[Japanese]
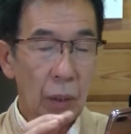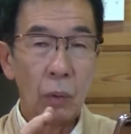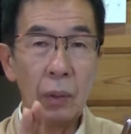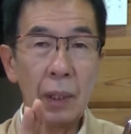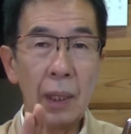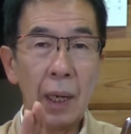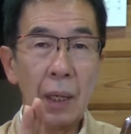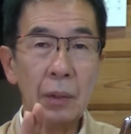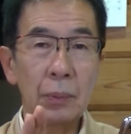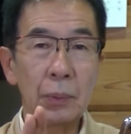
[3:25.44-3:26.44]
これが
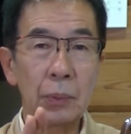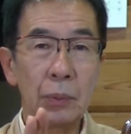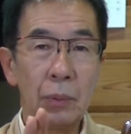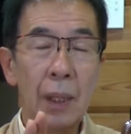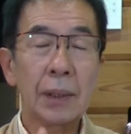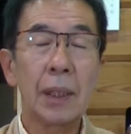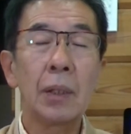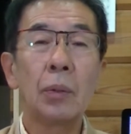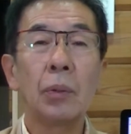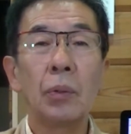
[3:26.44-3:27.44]
ある部分は
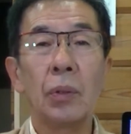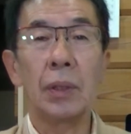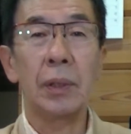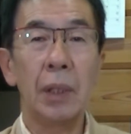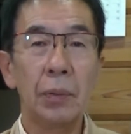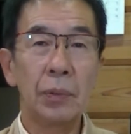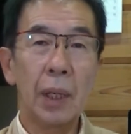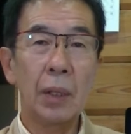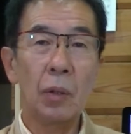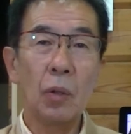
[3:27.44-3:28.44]
先ほどのですね
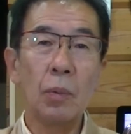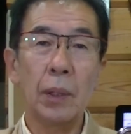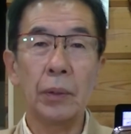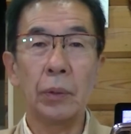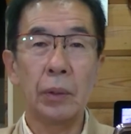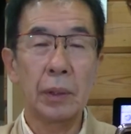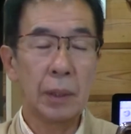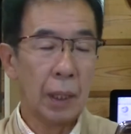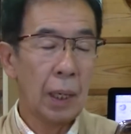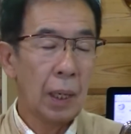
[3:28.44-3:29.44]
フライオーバーというです
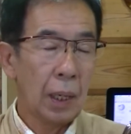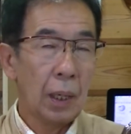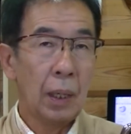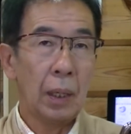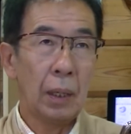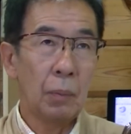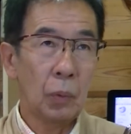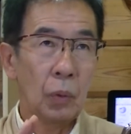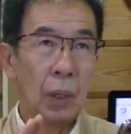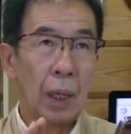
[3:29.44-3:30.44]
ねえ
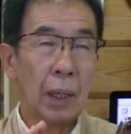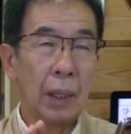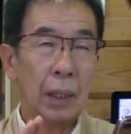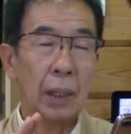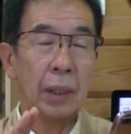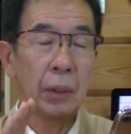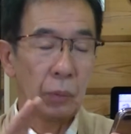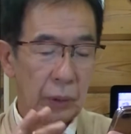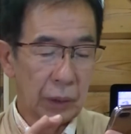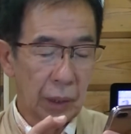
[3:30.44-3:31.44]
ものが、え
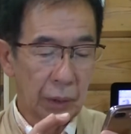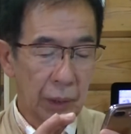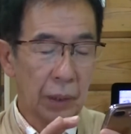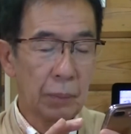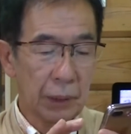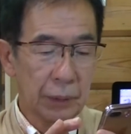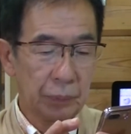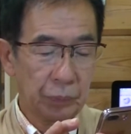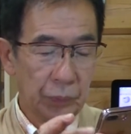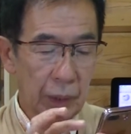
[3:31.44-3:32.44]
表示されてきます、
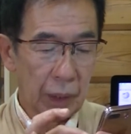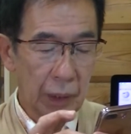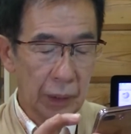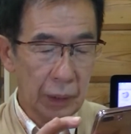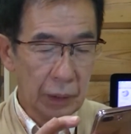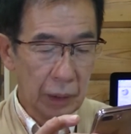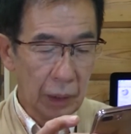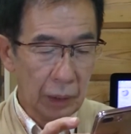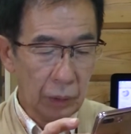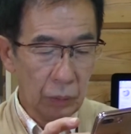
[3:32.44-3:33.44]
えですか
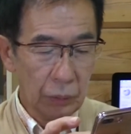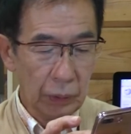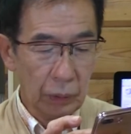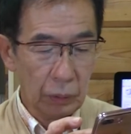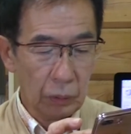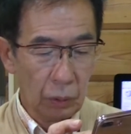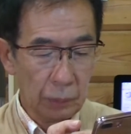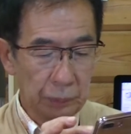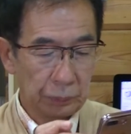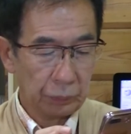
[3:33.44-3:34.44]
ら日本でいう
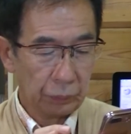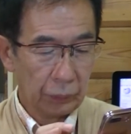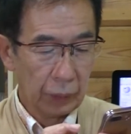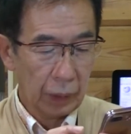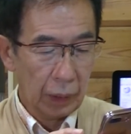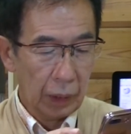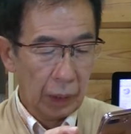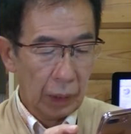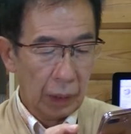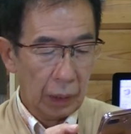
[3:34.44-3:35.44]
と、
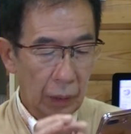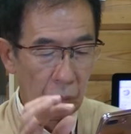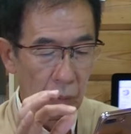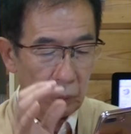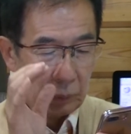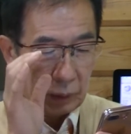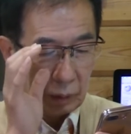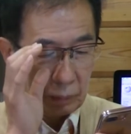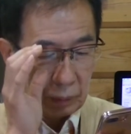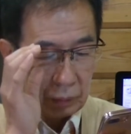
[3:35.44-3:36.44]
えここに見てい
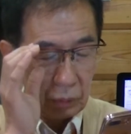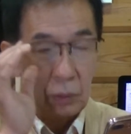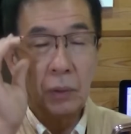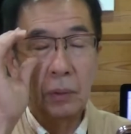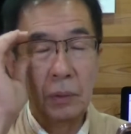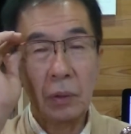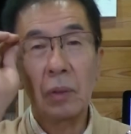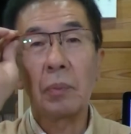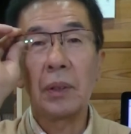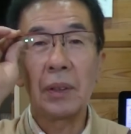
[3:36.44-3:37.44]
きますとちょっ
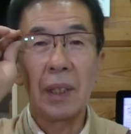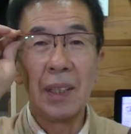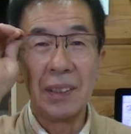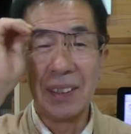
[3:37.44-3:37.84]
と見づらいんで